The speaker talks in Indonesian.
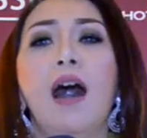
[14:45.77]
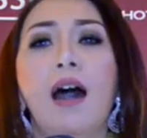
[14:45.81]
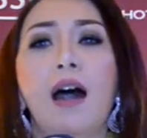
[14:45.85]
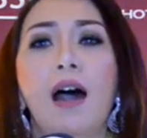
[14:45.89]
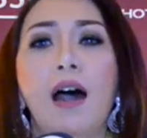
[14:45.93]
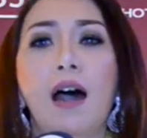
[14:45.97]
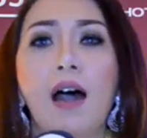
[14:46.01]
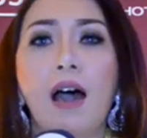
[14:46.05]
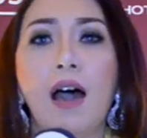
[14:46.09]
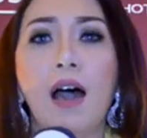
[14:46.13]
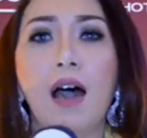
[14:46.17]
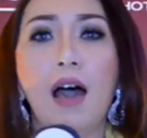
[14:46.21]

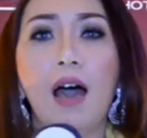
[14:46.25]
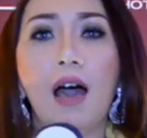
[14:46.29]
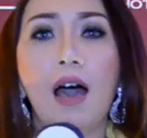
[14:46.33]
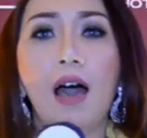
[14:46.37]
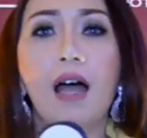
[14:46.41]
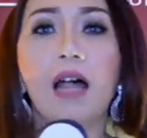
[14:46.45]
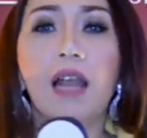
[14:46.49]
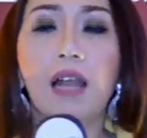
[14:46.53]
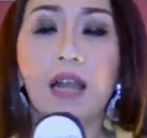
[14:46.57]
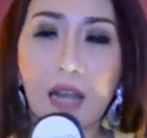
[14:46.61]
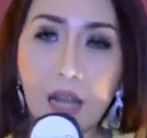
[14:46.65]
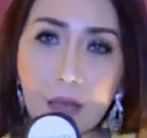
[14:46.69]

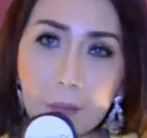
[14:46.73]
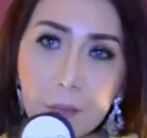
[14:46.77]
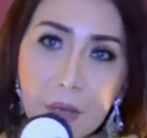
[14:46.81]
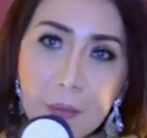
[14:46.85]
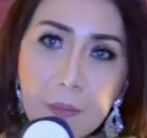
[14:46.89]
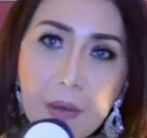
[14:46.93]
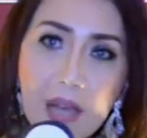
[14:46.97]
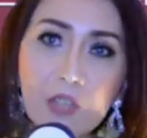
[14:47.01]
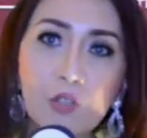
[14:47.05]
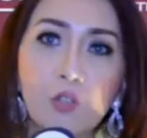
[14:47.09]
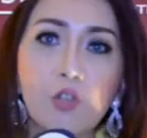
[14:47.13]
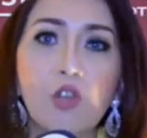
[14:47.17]
uh,
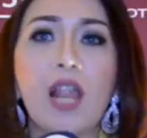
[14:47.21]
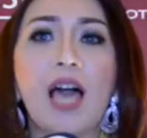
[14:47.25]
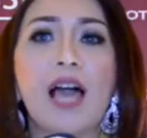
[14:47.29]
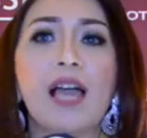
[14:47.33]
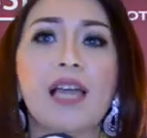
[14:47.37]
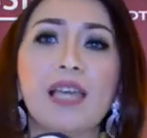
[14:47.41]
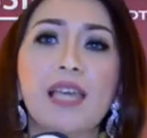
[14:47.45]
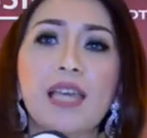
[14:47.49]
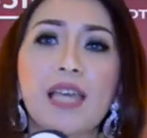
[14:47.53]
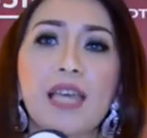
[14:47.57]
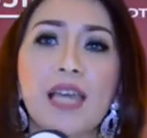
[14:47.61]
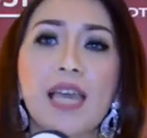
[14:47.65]
lebih maju
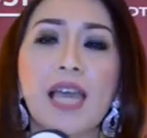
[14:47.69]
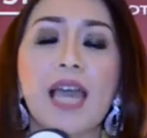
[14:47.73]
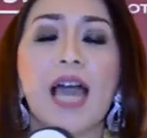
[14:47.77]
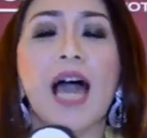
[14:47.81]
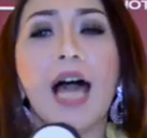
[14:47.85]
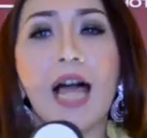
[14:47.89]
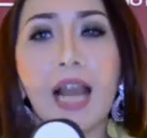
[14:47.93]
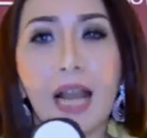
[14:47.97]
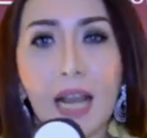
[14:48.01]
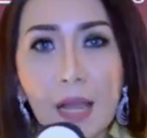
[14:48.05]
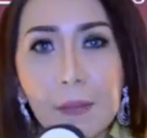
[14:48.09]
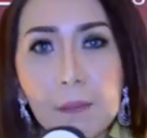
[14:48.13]

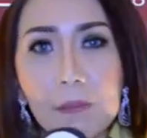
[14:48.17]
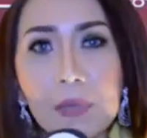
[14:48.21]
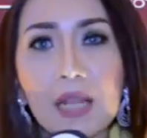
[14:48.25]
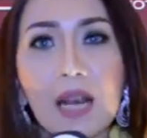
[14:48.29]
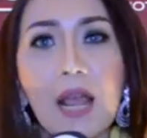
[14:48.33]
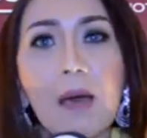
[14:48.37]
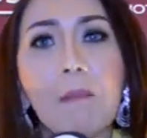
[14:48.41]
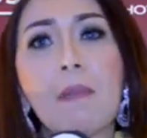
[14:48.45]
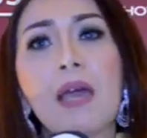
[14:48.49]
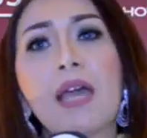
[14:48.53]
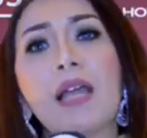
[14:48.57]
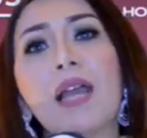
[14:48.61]
lagi,
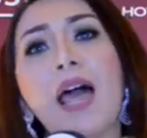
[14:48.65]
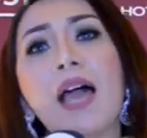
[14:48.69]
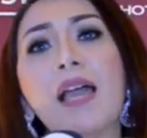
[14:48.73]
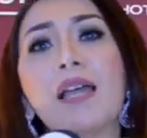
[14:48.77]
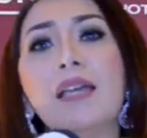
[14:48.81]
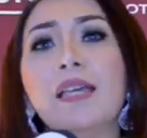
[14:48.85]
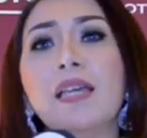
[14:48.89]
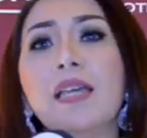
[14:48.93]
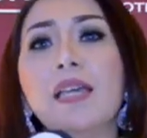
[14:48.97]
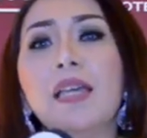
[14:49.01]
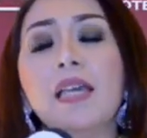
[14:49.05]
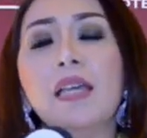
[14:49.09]
lebih ramai
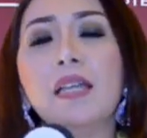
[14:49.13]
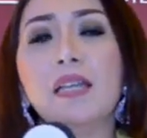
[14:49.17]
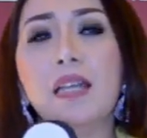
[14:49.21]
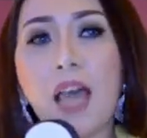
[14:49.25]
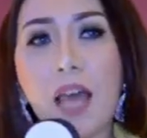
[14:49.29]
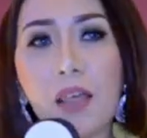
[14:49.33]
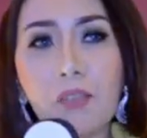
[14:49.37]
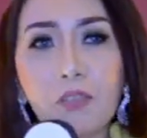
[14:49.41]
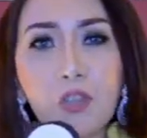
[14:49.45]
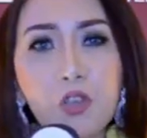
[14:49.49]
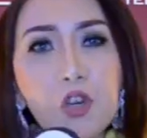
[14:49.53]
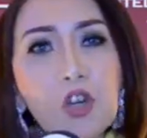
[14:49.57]
lagi,
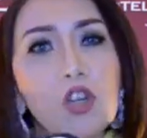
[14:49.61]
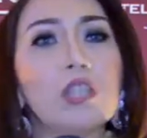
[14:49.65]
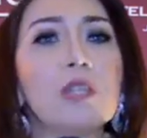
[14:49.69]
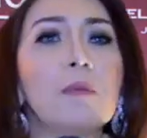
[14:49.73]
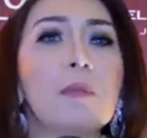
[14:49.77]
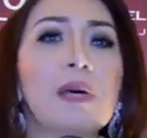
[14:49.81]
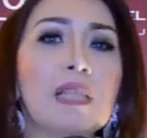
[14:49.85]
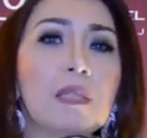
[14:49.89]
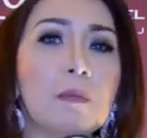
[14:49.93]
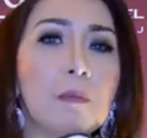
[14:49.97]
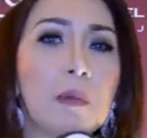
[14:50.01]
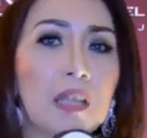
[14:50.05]
dan
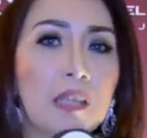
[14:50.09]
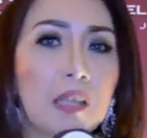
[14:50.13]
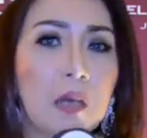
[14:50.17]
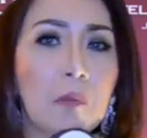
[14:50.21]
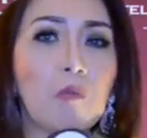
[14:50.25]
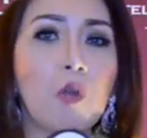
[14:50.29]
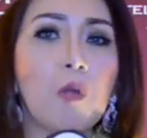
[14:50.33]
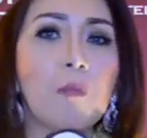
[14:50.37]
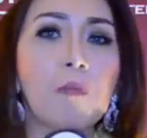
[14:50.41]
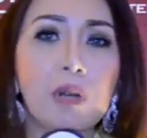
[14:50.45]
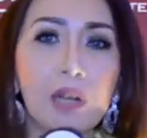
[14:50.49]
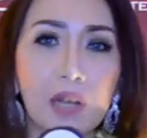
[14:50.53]
yuk
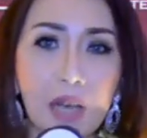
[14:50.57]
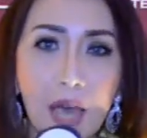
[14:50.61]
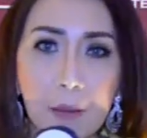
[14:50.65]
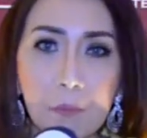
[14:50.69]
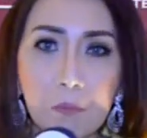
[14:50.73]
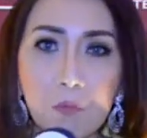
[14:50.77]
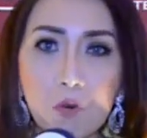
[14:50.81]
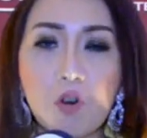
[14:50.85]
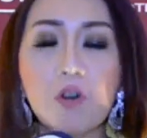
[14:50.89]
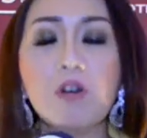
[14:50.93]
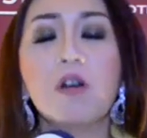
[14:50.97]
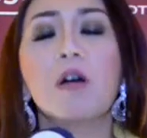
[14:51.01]
teman-teman yang belum
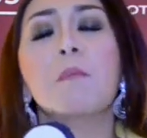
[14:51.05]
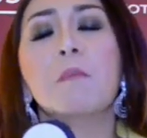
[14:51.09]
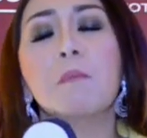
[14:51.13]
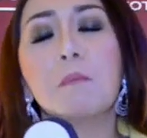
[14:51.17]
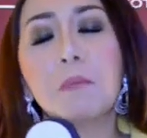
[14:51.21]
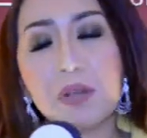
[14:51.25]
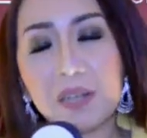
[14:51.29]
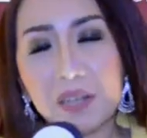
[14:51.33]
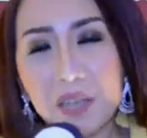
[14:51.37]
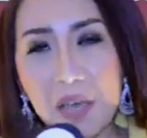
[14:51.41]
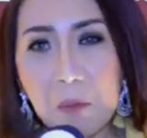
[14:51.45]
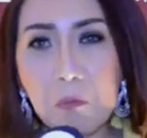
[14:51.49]
bergabung,
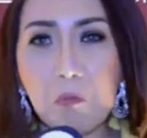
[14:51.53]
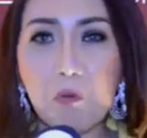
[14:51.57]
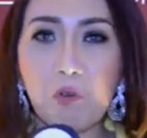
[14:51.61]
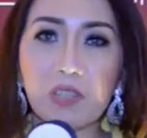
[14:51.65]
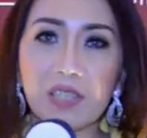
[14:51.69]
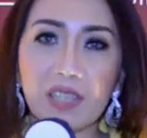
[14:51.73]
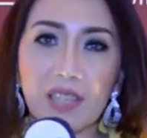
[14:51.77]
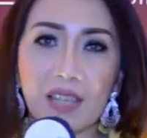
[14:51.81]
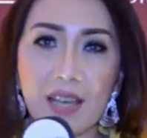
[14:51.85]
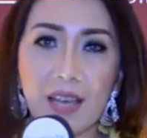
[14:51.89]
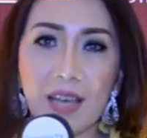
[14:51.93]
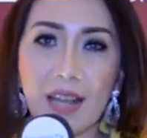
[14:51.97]

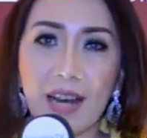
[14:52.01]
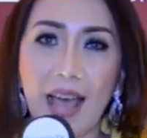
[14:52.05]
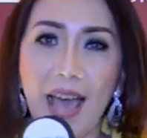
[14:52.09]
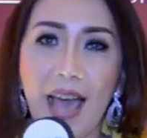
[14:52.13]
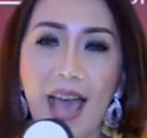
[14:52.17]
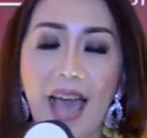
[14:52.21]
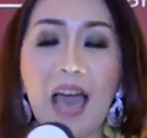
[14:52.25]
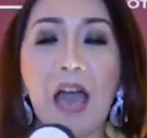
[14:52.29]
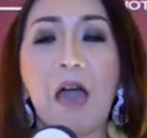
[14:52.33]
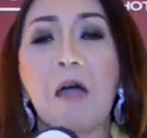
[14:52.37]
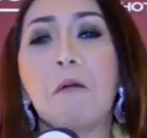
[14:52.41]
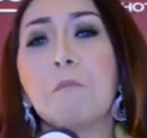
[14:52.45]
bergabung
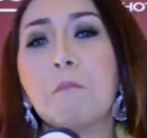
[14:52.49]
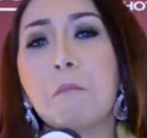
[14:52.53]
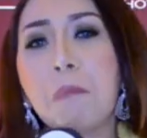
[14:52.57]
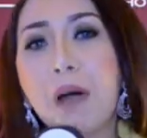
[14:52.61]
segera.